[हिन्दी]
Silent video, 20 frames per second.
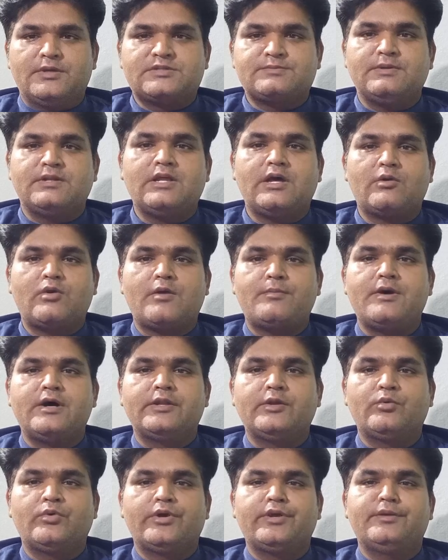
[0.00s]
बिसमीम
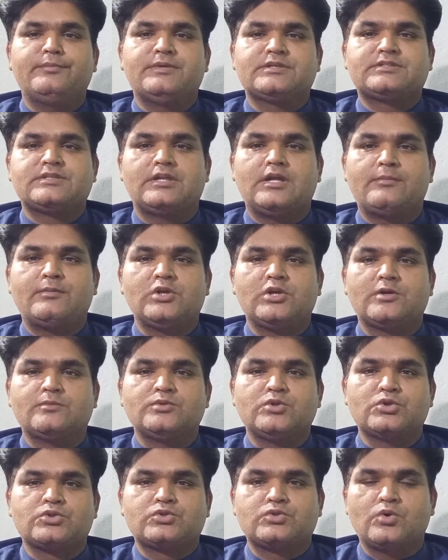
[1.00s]

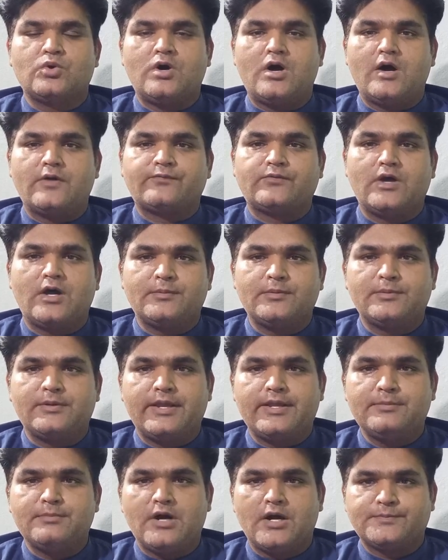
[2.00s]
अल्लाम दोस्तों आफ्ताब
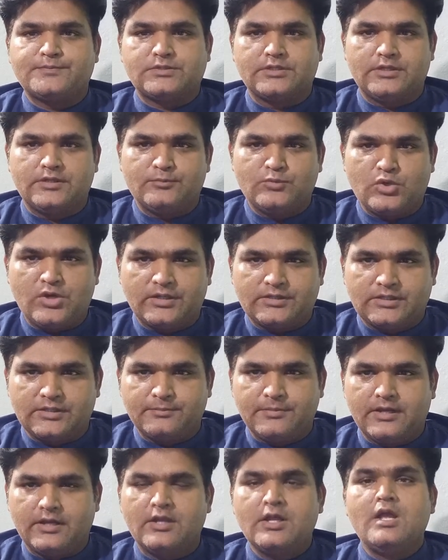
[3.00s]
इब्राहिम आपसे
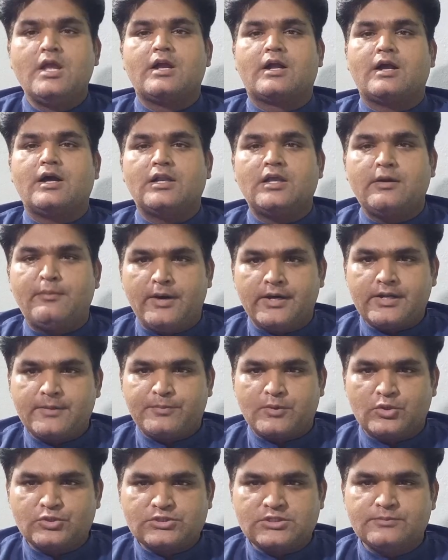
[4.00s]
मुखातिब है कल
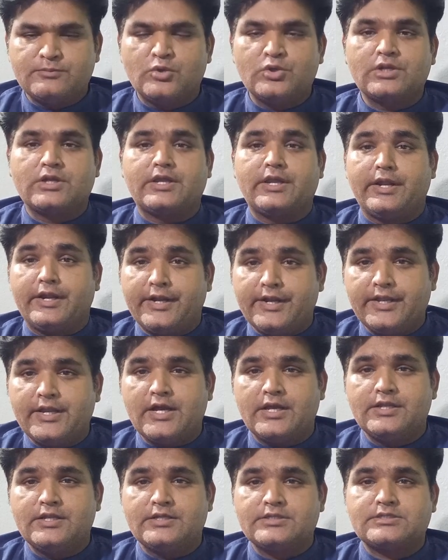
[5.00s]
हमारे पड़ोसी मुल्क
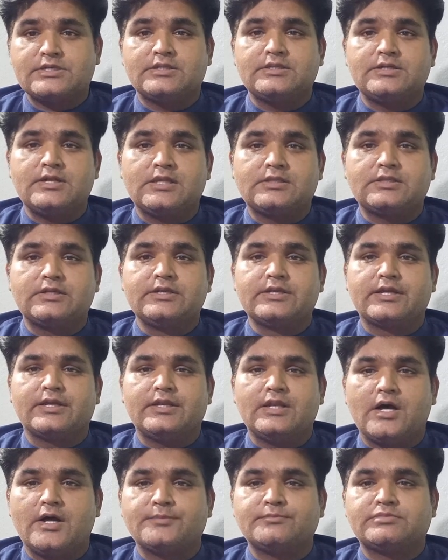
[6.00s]
इंडिया ने चंद्रया थ्री
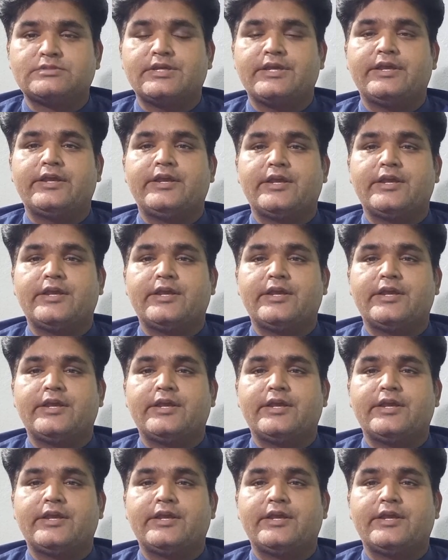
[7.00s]
के नाम से